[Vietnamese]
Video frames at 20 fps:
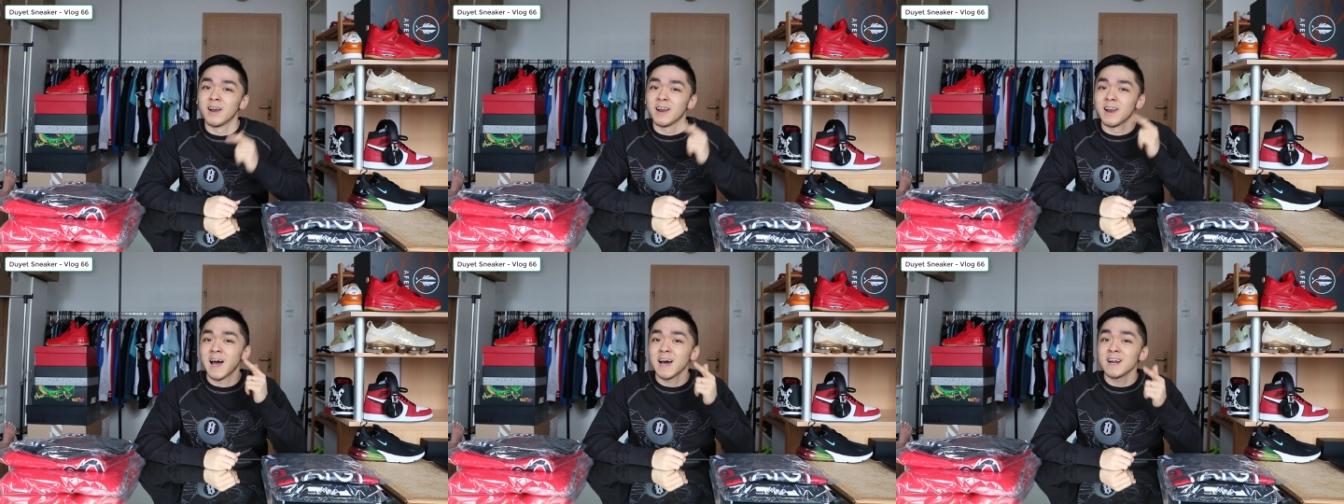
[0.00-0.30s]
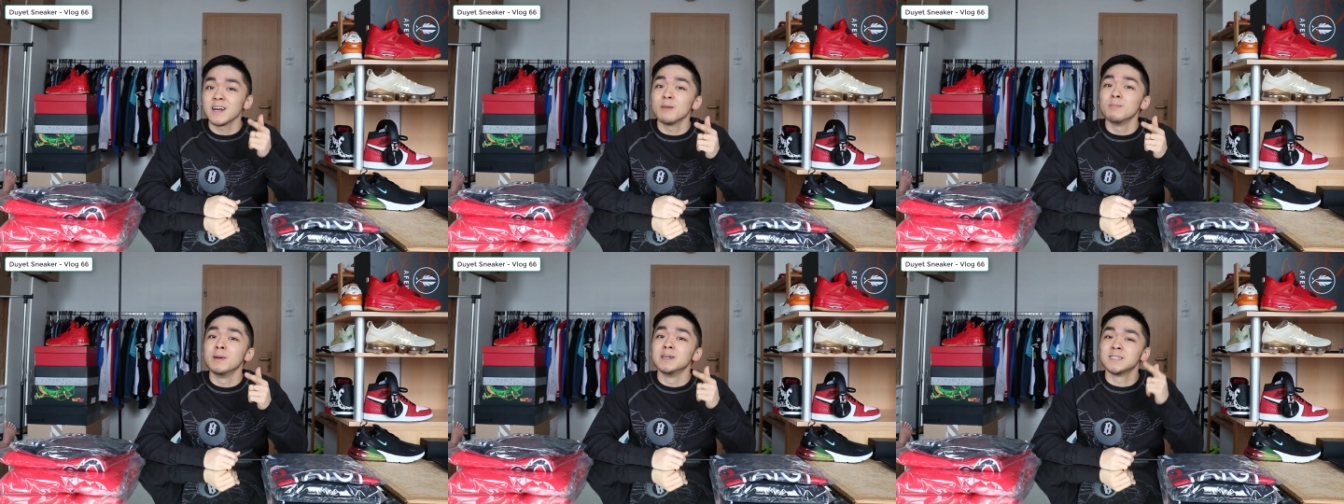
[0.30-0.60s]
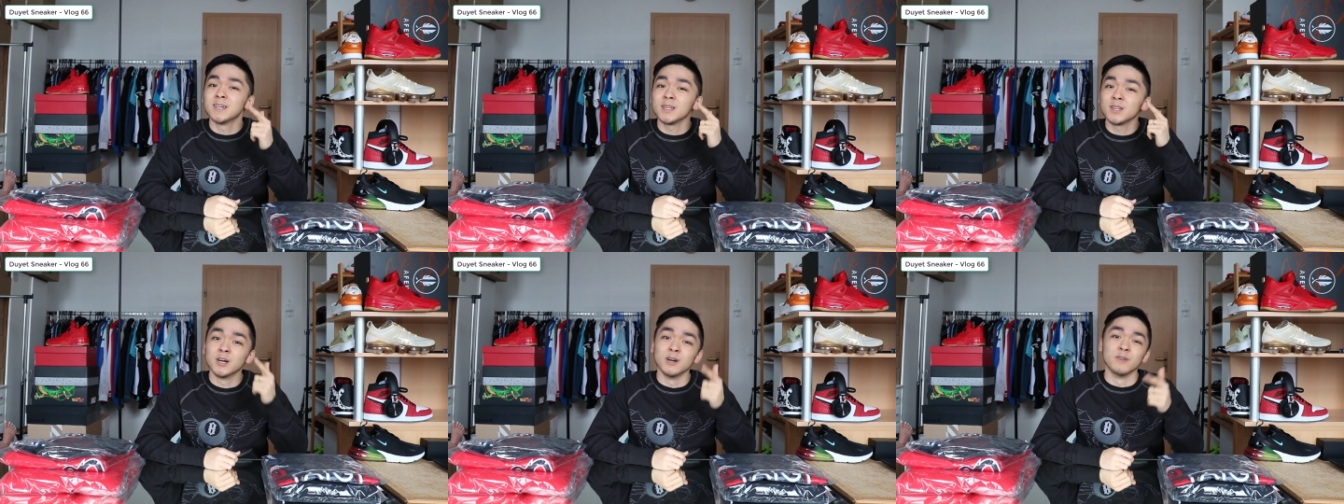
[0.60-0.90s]
lát nữa mình
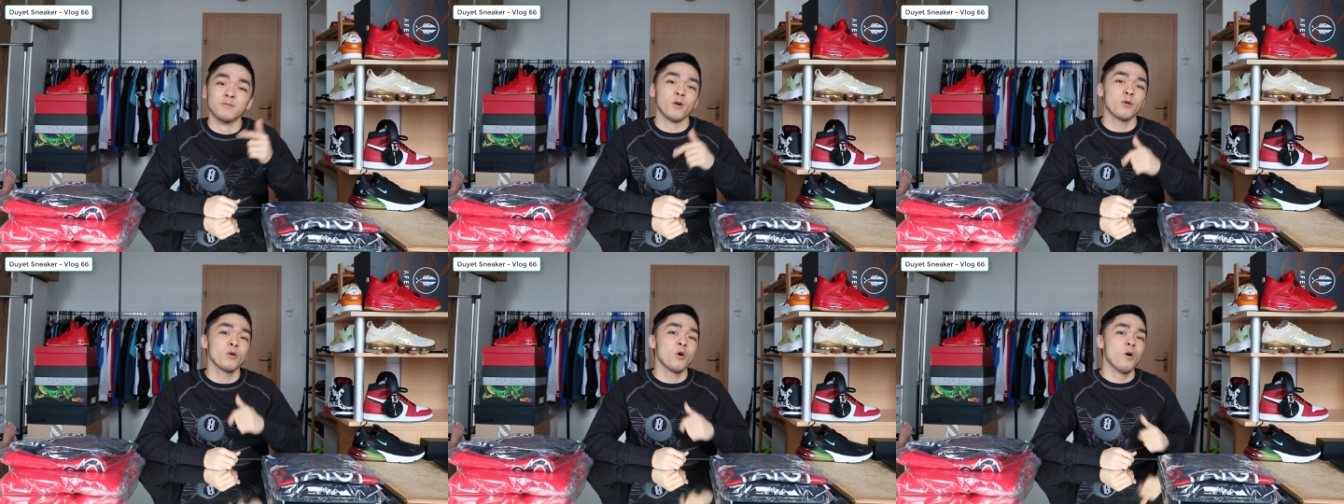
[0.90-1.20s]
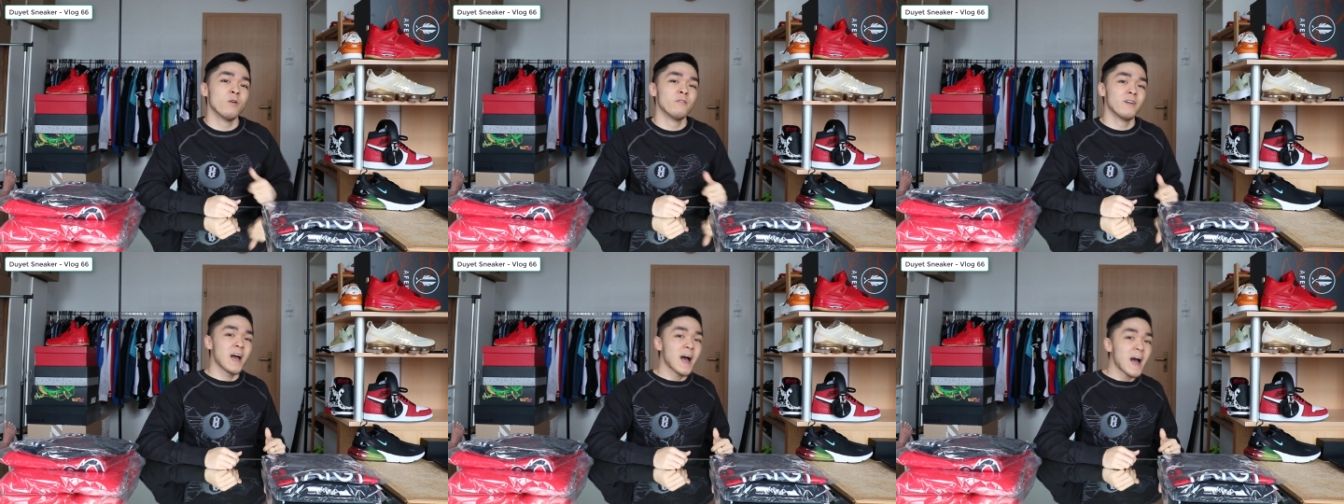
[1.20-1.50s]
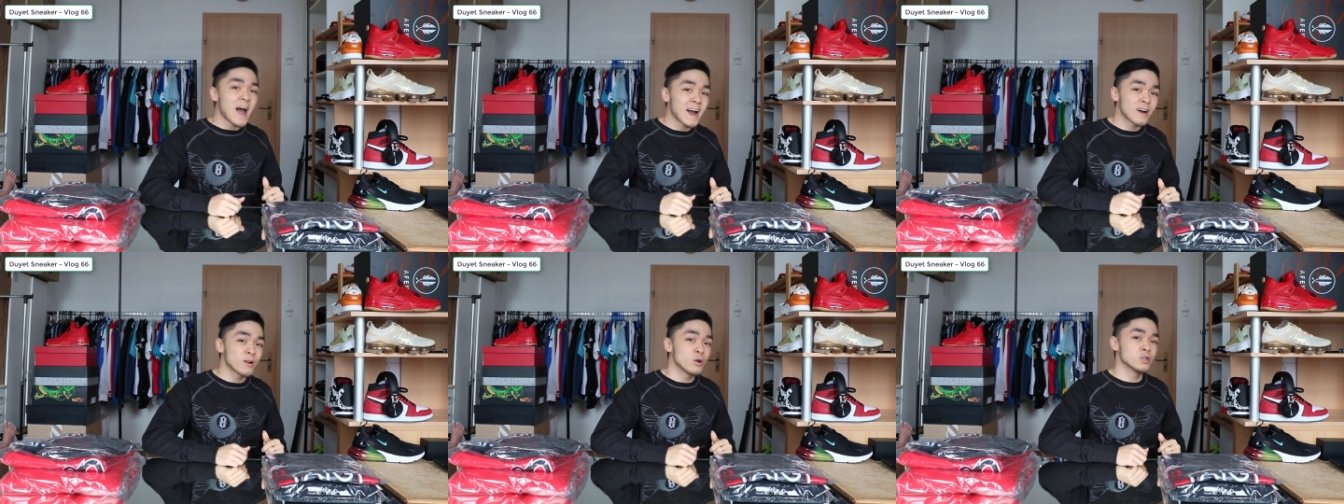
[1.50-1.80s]
sẽ thử phối đồ với
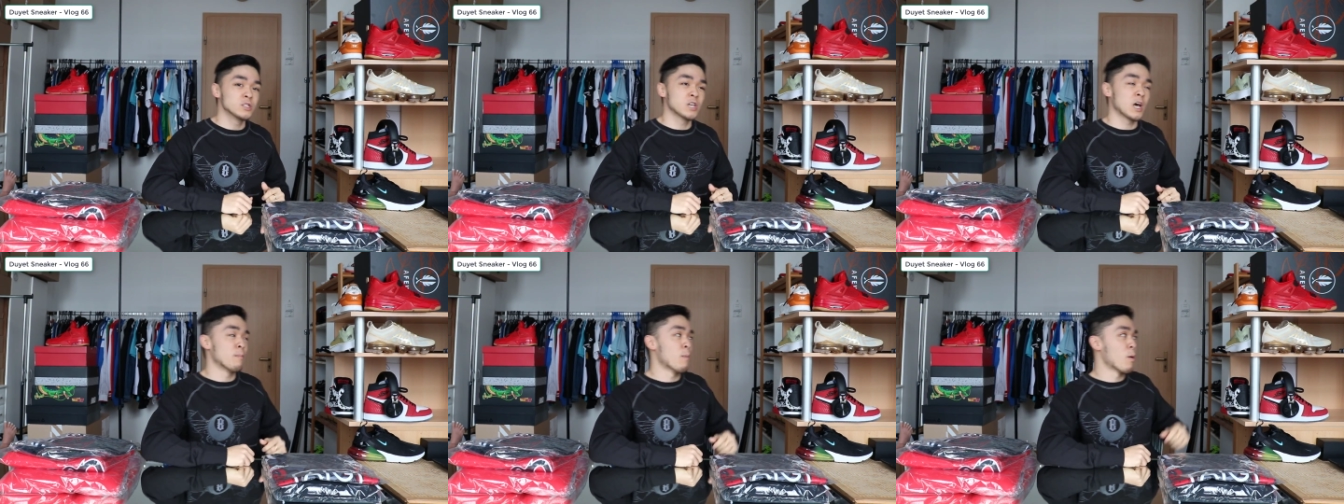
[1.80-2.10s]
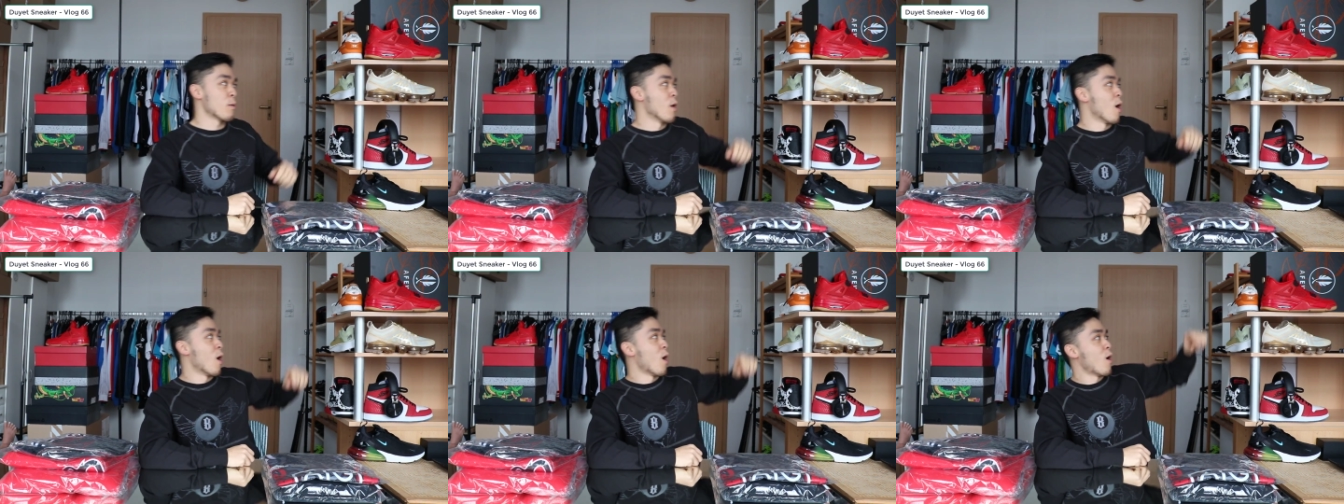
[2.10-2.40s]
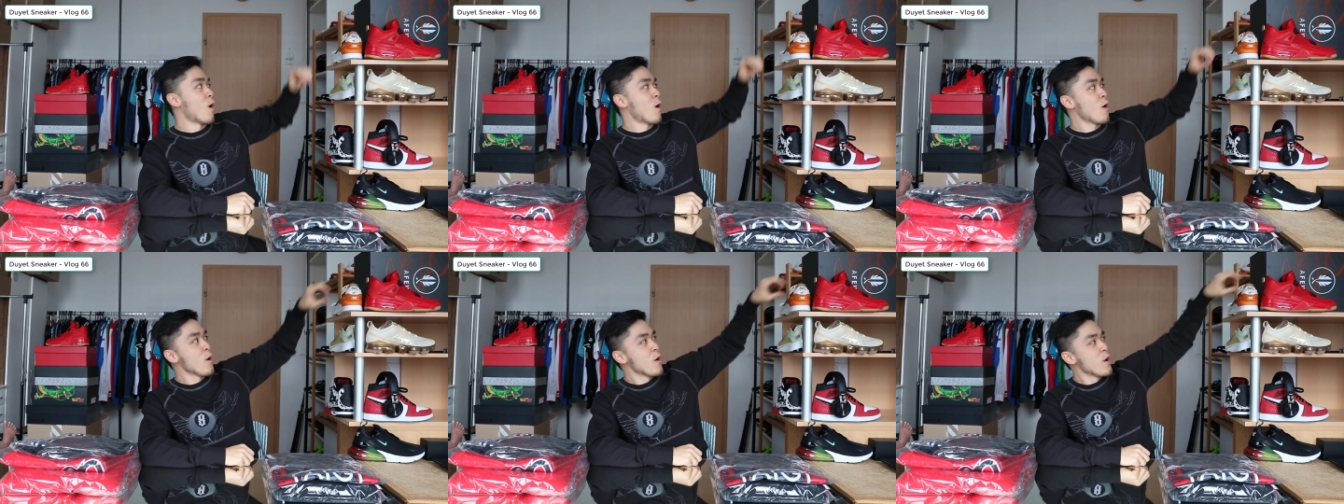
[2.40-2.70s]
hai đôi giày màu
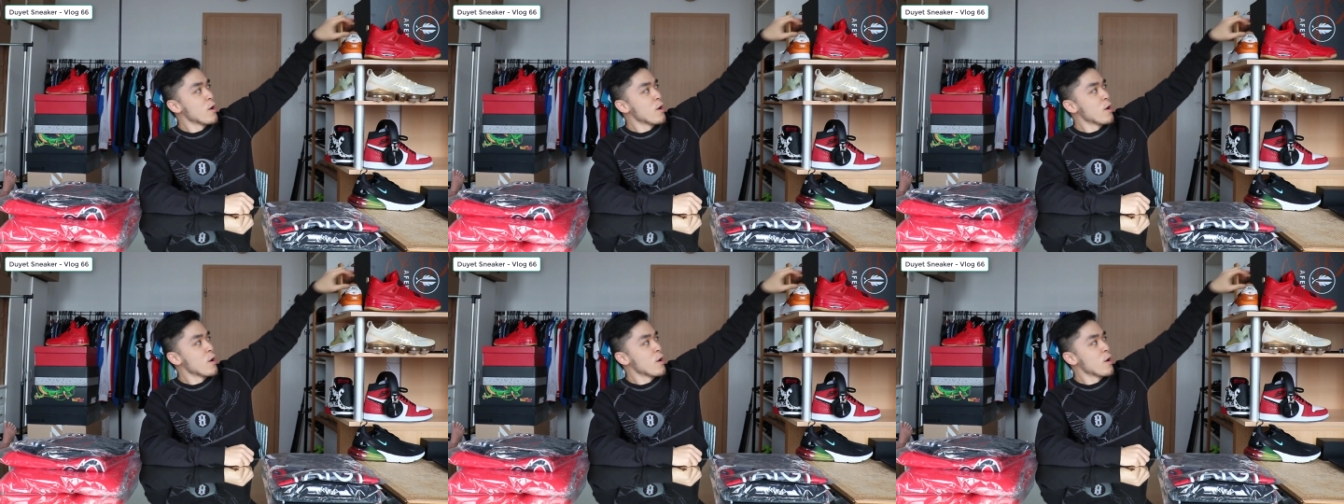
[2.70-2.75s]
đỏ